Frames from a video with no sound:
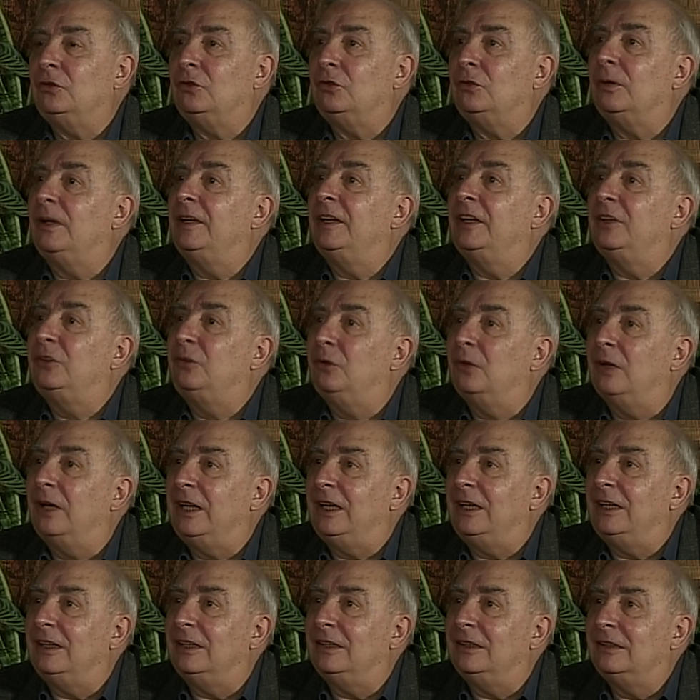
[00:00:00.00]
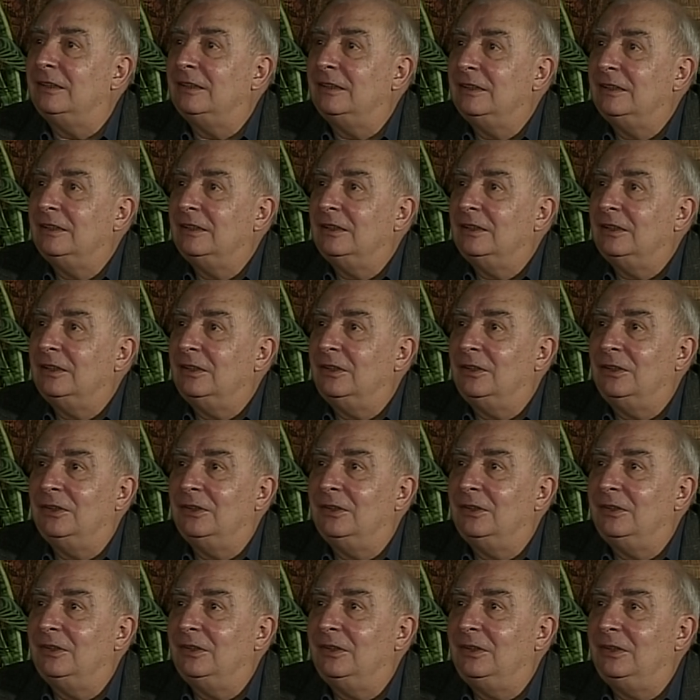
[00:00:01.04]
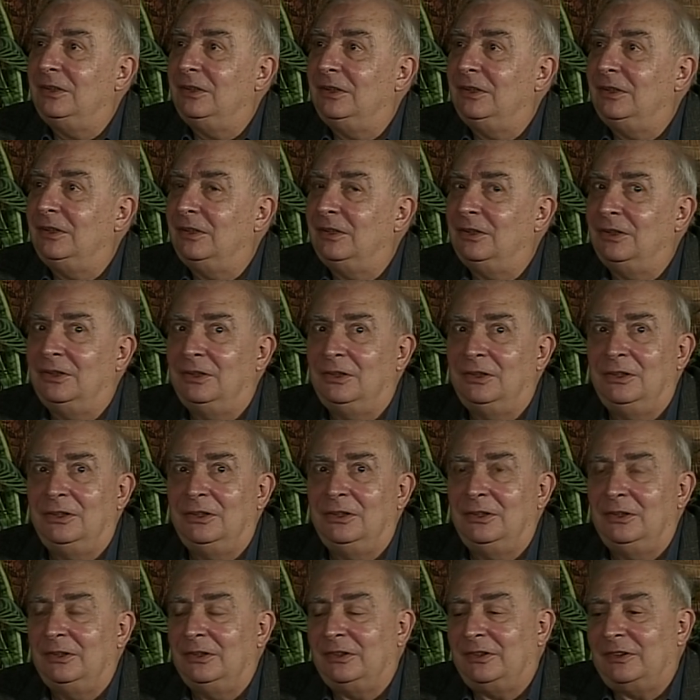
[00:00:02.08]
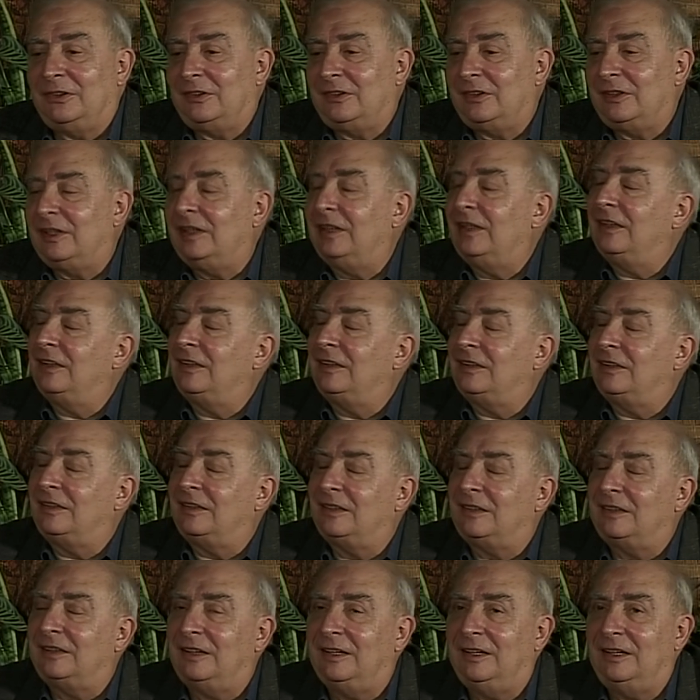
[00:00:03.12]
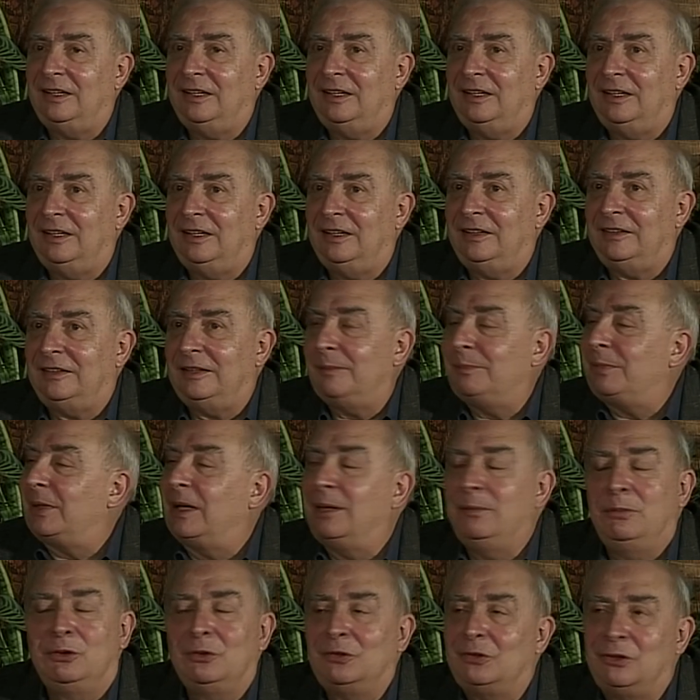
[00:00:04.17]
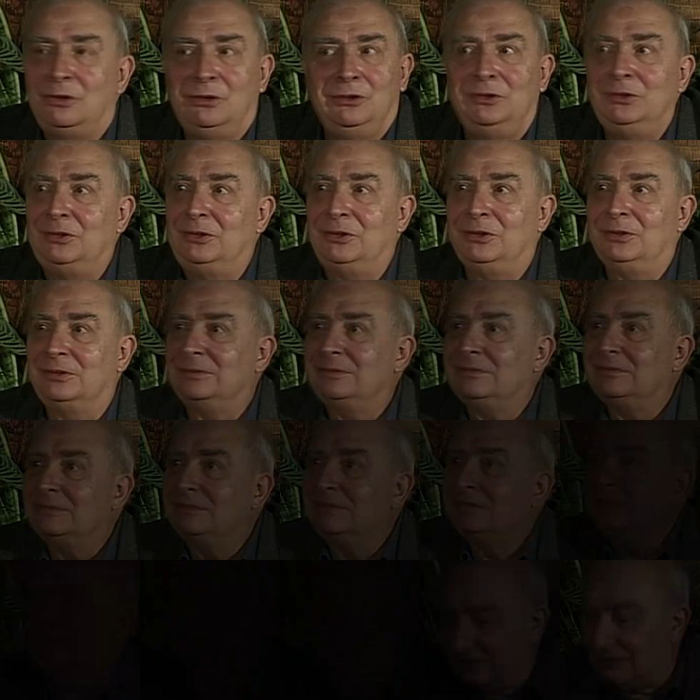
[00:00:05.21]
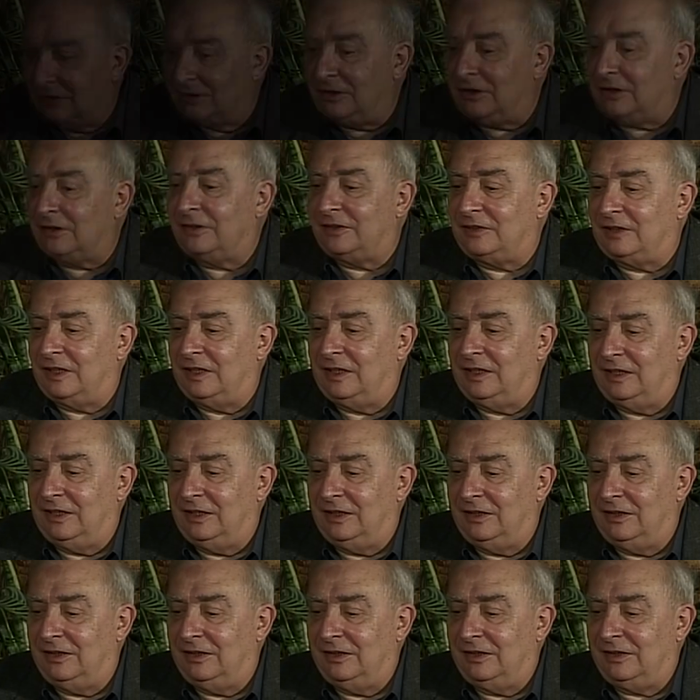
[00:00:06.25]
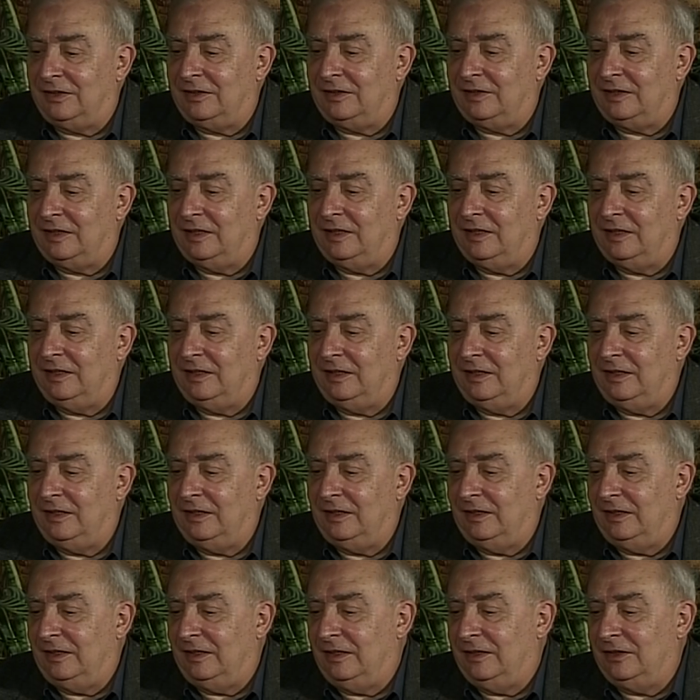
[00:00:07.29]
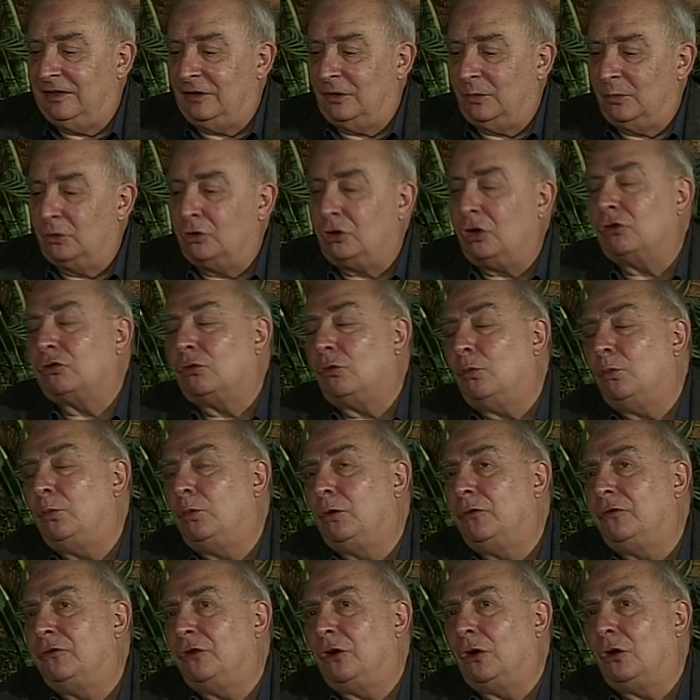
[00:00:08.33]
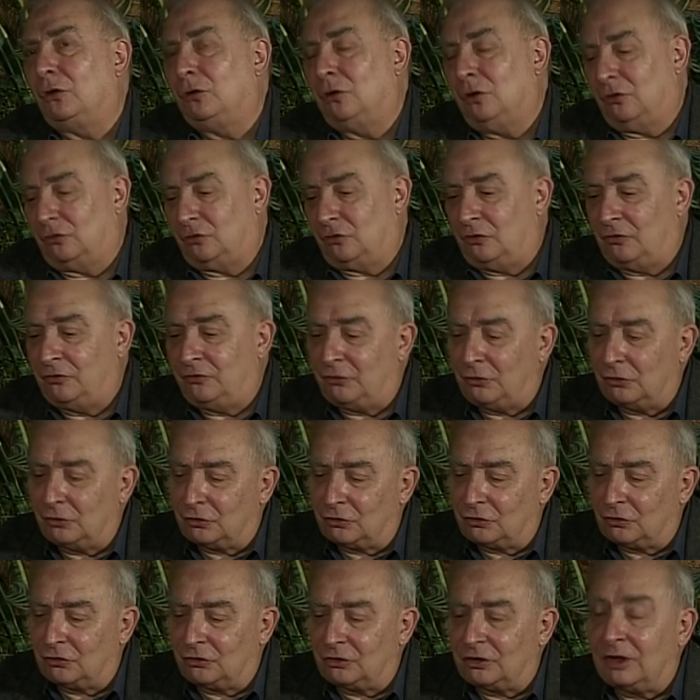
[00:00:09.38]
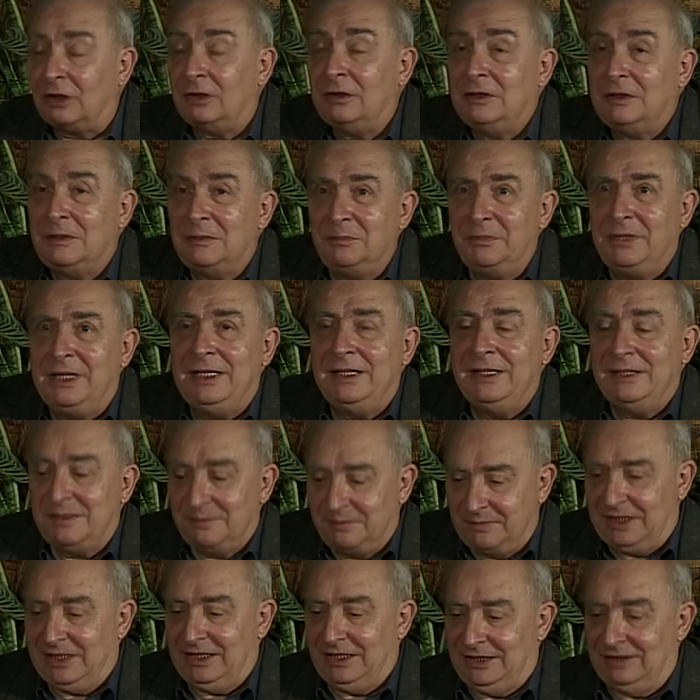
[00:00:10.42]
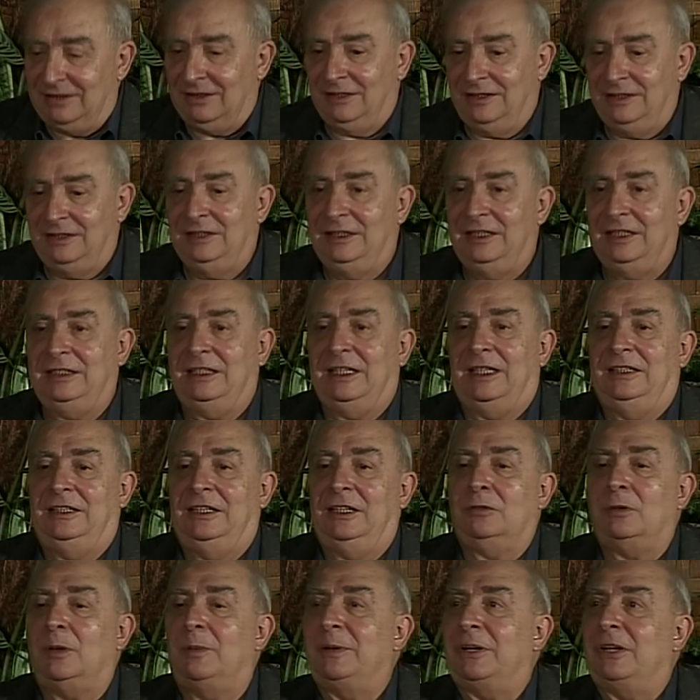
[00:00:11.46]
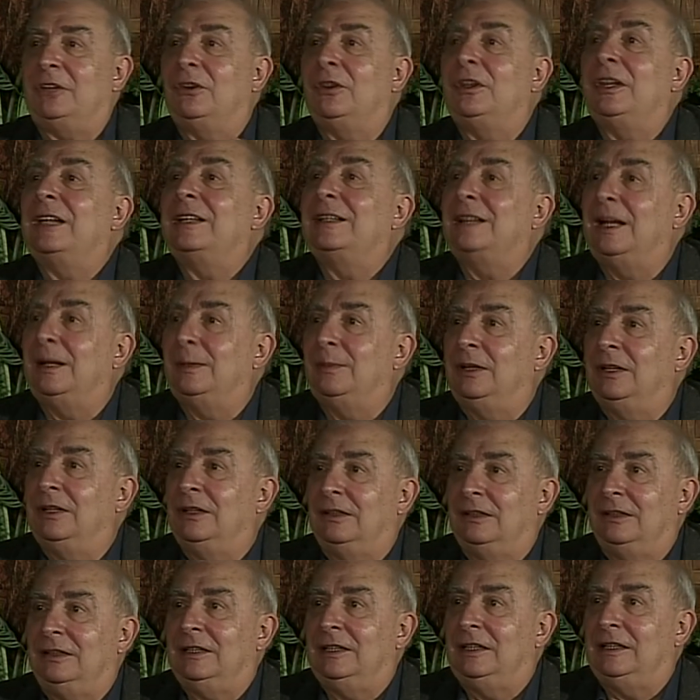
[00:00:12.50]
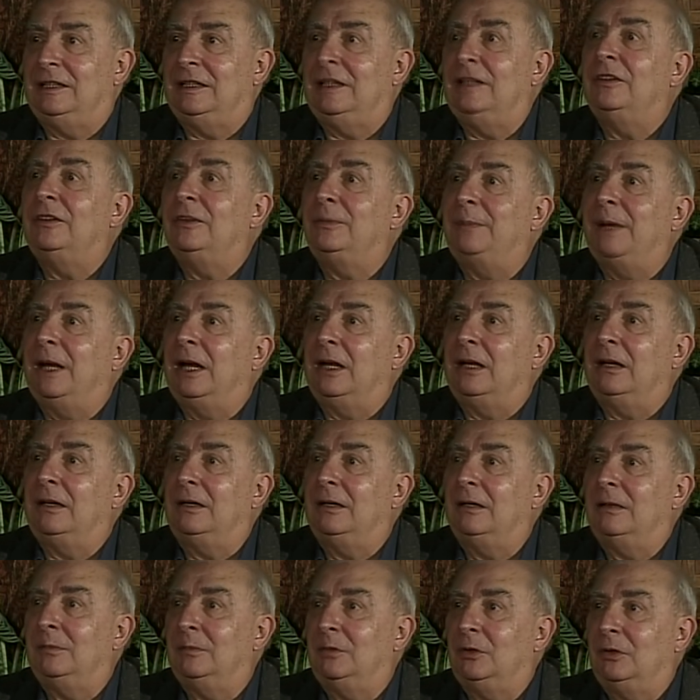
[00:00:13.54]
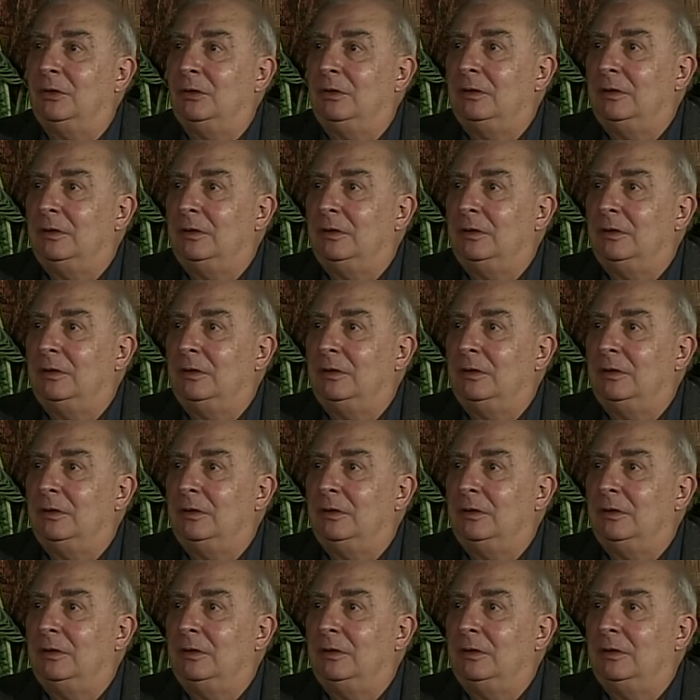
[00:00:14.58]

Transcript: soit naturel, hein, c'est pas la bonne solution. Dans l'angle, c'est. Mais ça, on peut le faire encore, je le fais de temps en temps. Mais, mais l'idée, il y, a trois personnes à table hein, qui, se parlent. Bon.